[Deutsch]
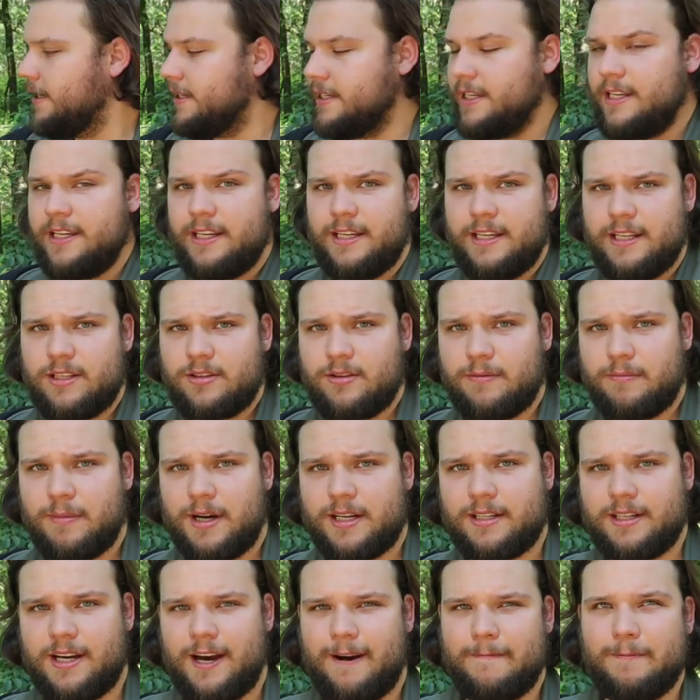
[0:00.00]
Die
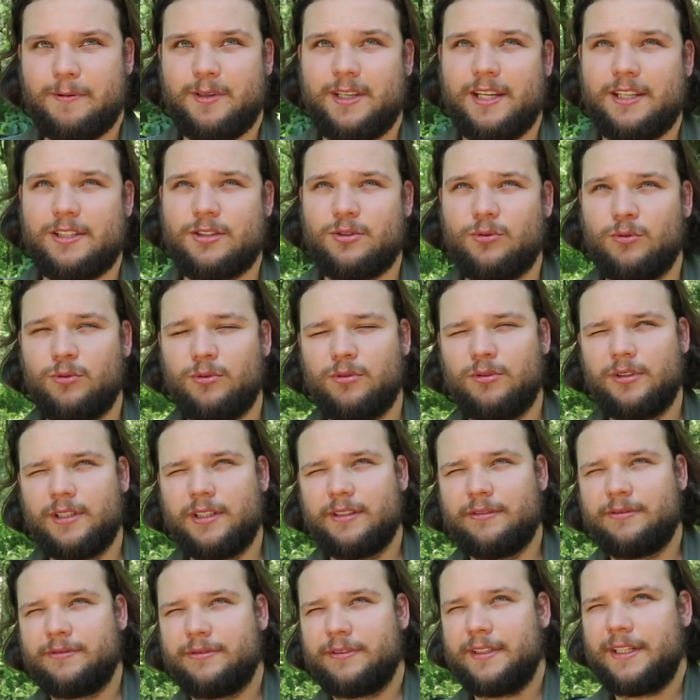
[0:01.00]
Isomatte habe ich jetzt
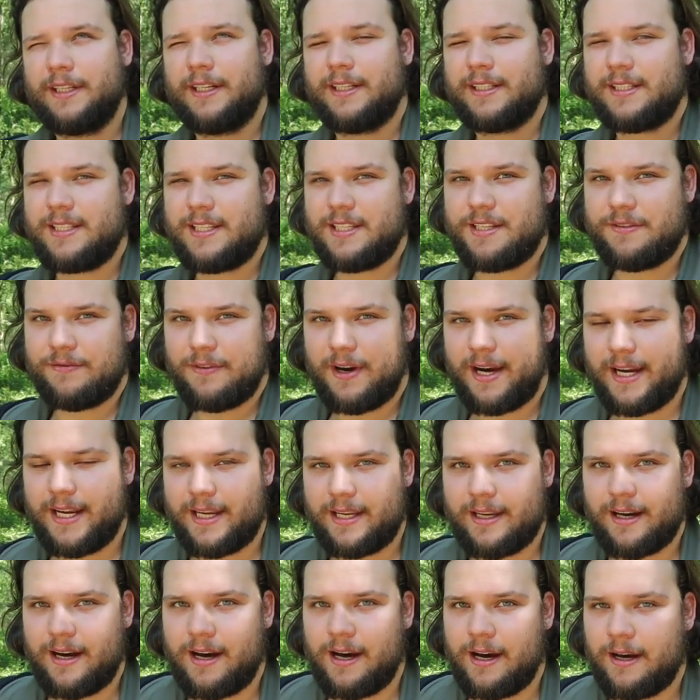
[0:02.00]
ungefähr zwei
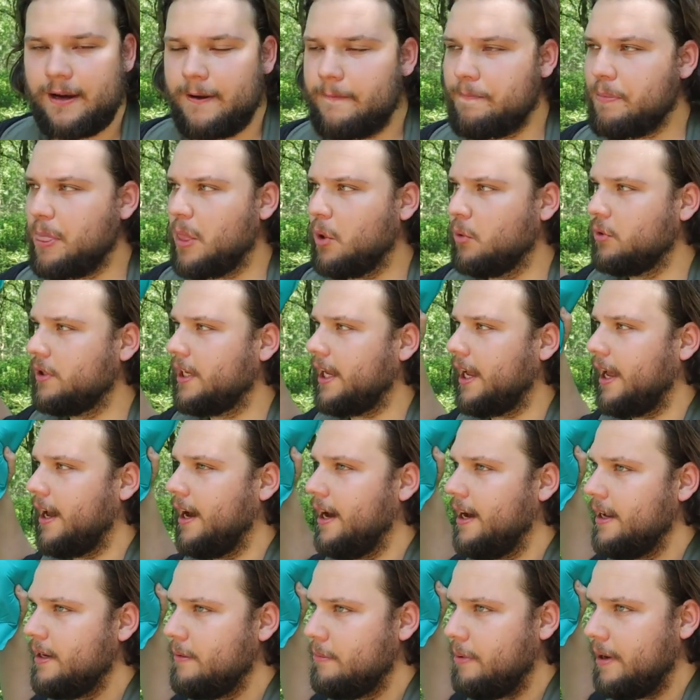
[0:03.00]
Jahre und
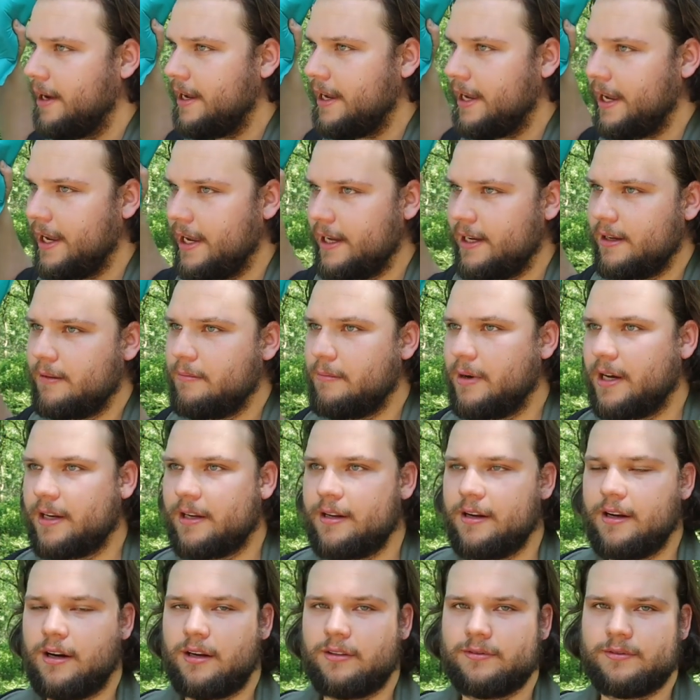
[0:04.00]
gerade bei
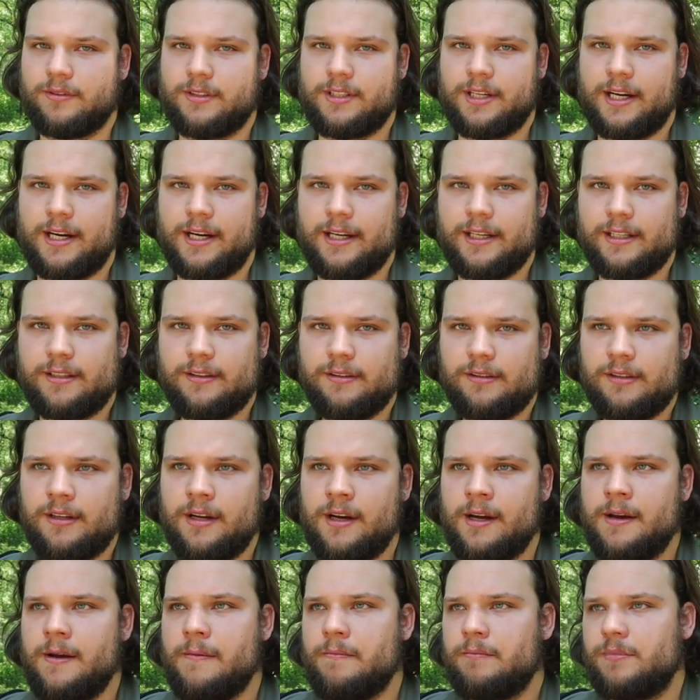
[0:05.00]
Hängemattenaufenthalten
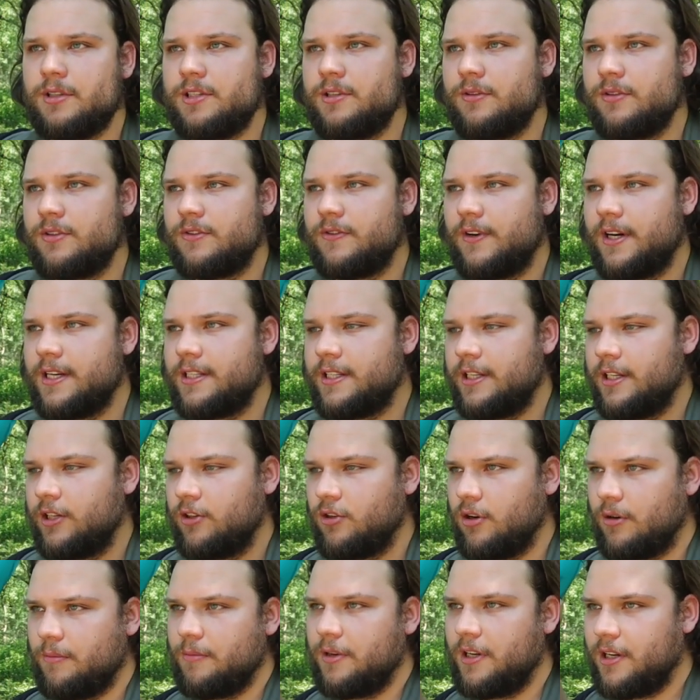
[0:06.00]
bzw. in
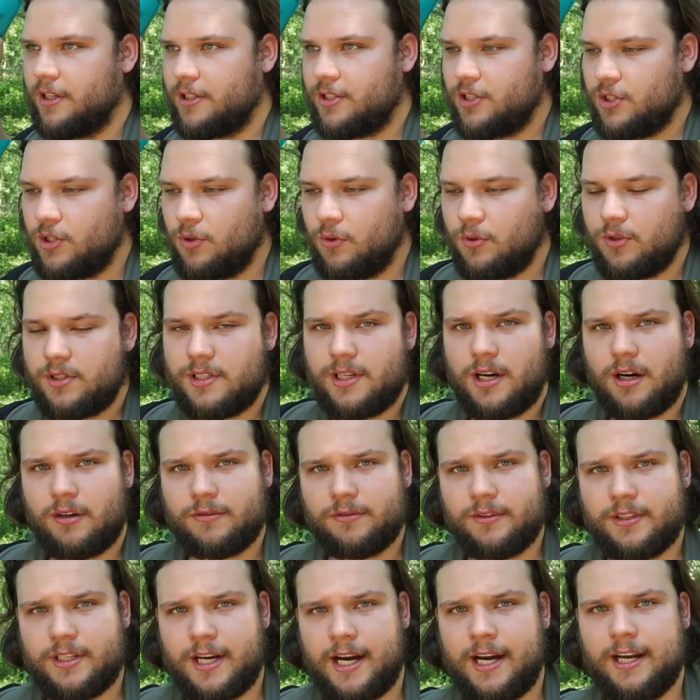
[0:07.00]

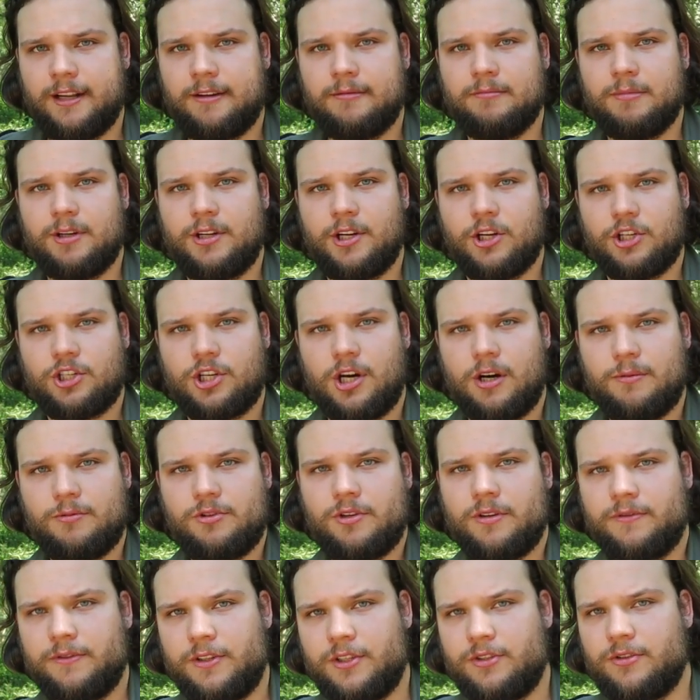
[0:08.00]
Kombinationsaufenthalten mit einer
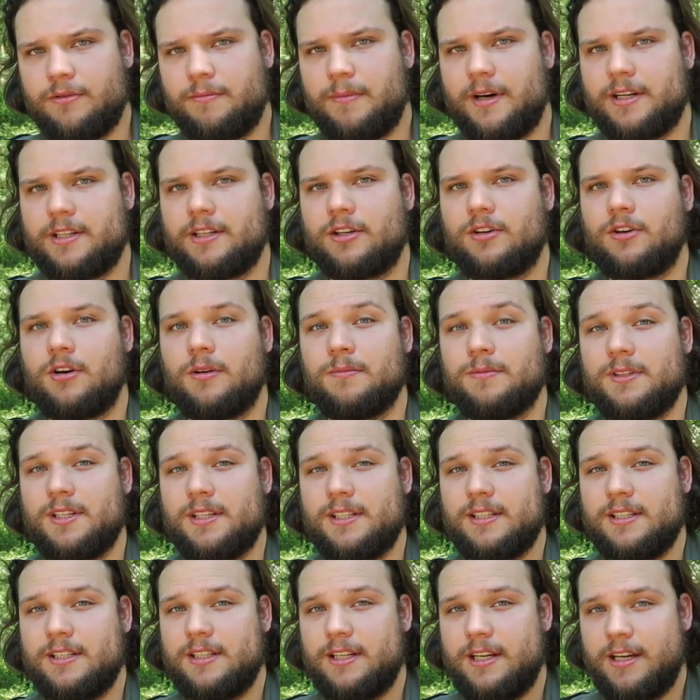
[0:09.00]
Schaumstoff-Isomatte kommt
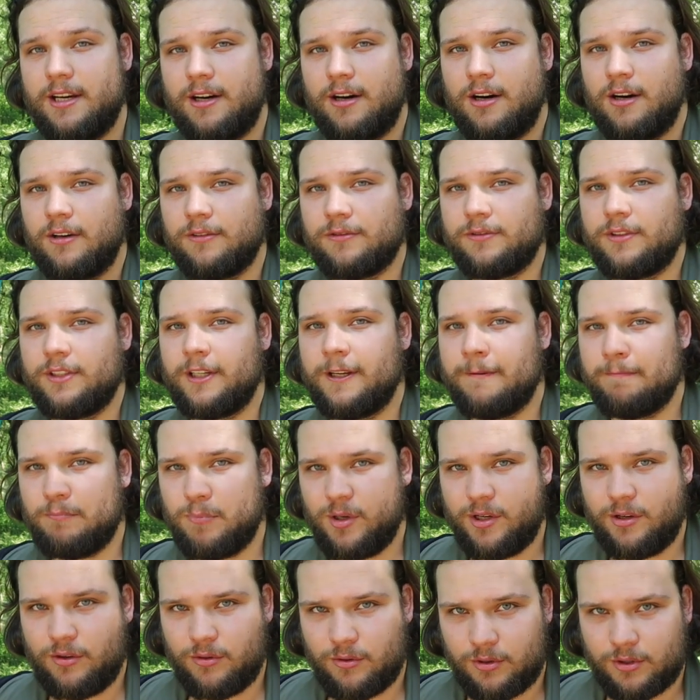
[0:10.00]
sie sehr oft in
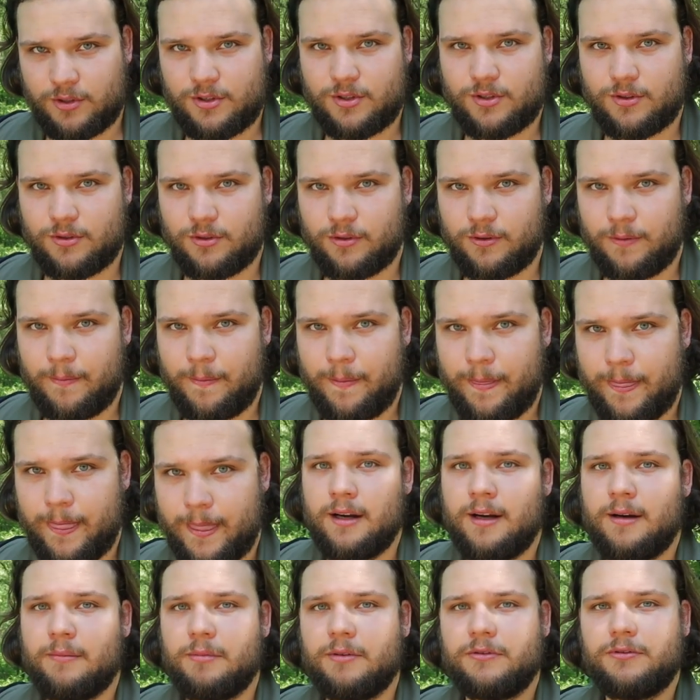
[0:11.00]
Benutzung.
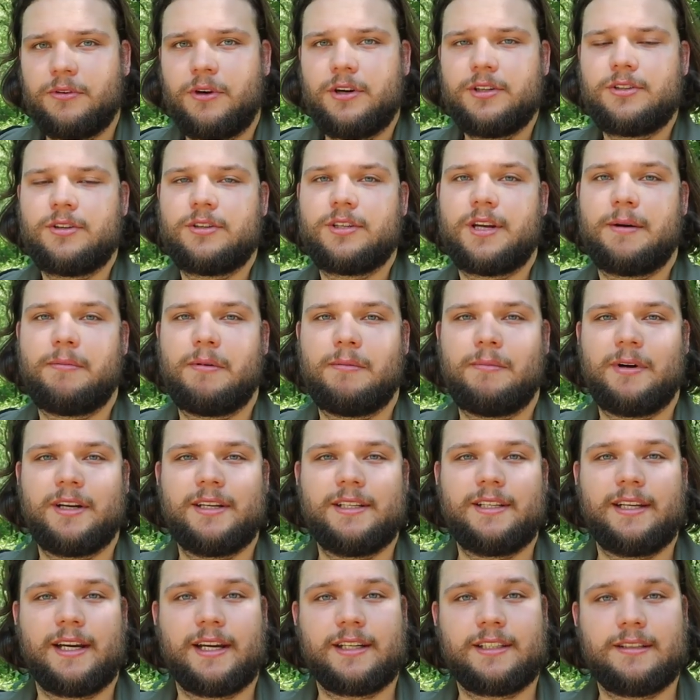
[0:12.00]
Bevor ich euch aber
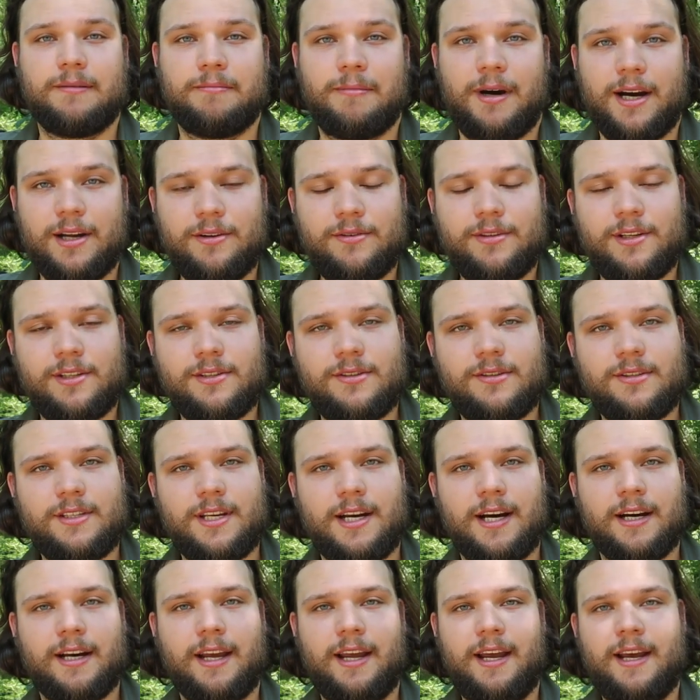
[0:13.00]
meine direkte Meinung dazu
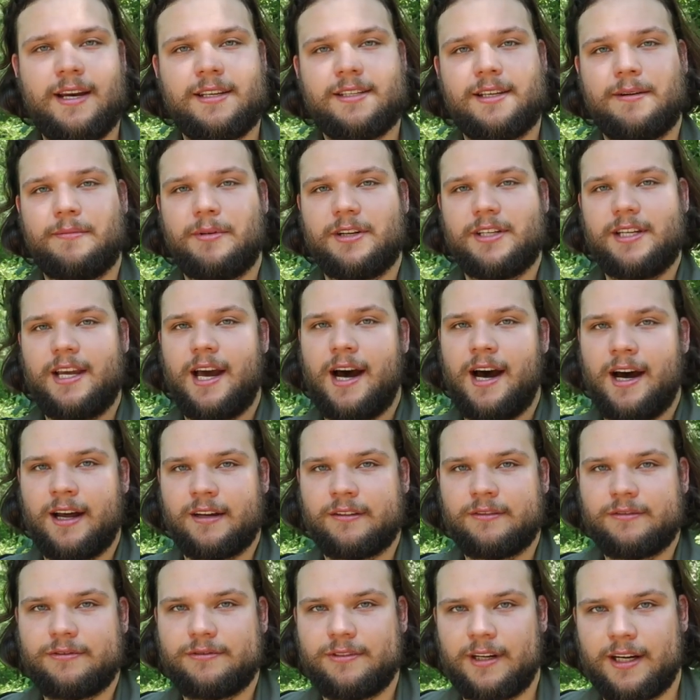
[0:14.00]
sage, erst einmal die
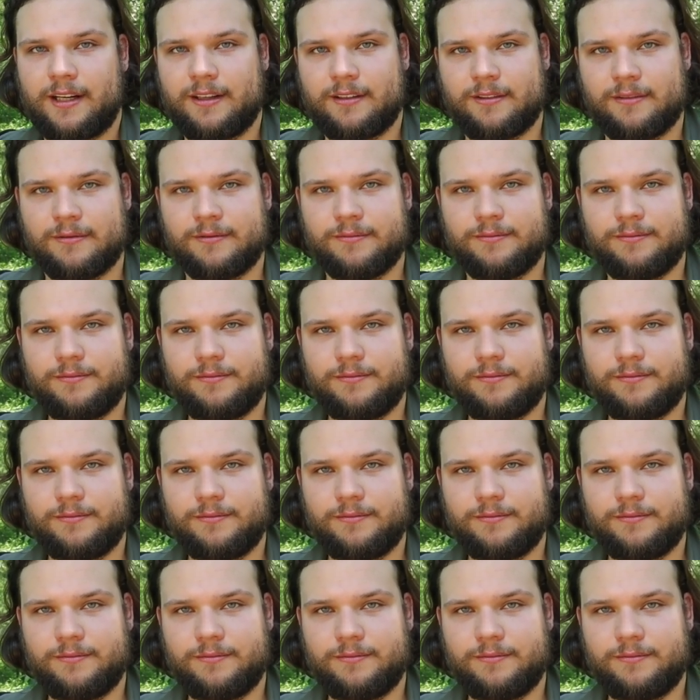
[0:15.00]
harten Fakten.